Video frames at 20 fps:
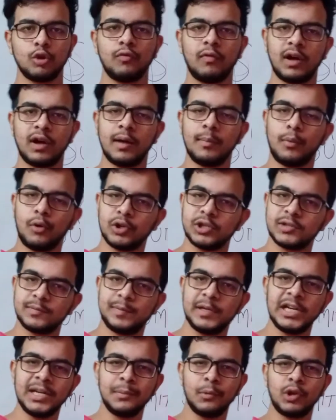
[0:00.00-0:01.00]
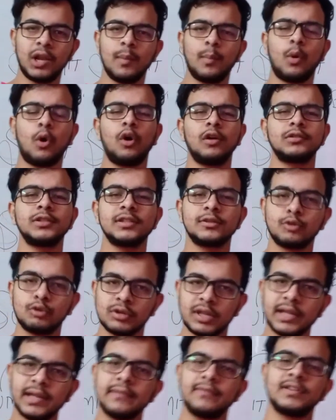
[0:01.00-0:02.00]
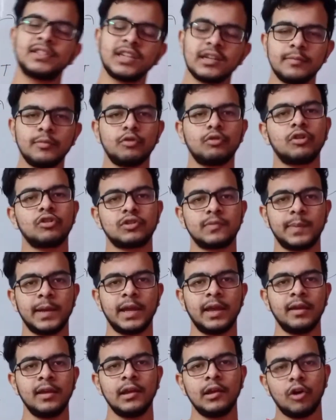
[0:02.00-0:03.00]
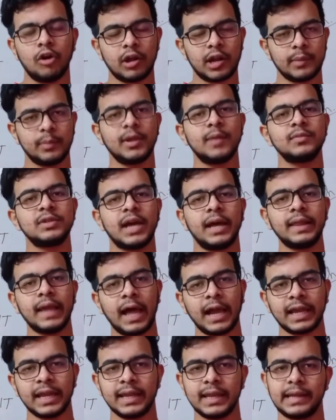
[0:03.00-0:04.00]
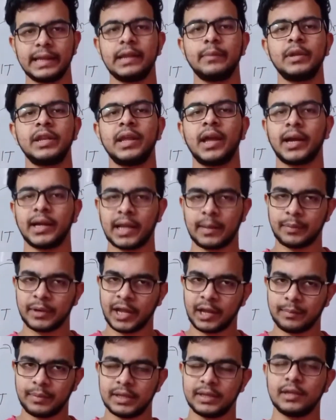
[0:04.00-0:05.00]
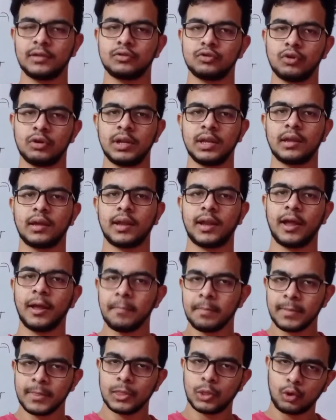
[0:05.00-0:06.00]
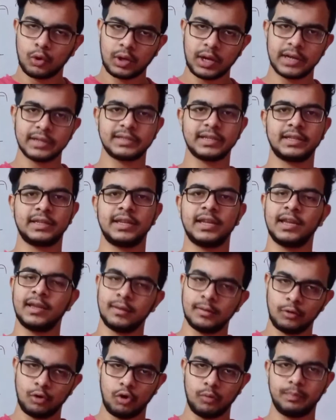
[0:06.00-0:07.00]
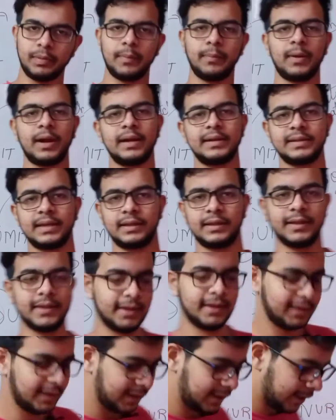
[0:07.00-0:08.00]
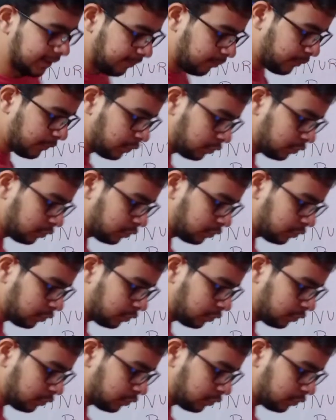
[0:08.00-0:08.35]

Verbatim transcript: तो वहाँ बहुत स्पीड में हो रहा है बहुत ही सुंदर रिवीजन भी होगा उस पर और अभी हम ज़्यादा आगे निकले भी नहीं अगर आपने अभी तक ज्वाइन नहीं करा है तो कर सकते हैं कोप अप कर सकते हैं ठीक है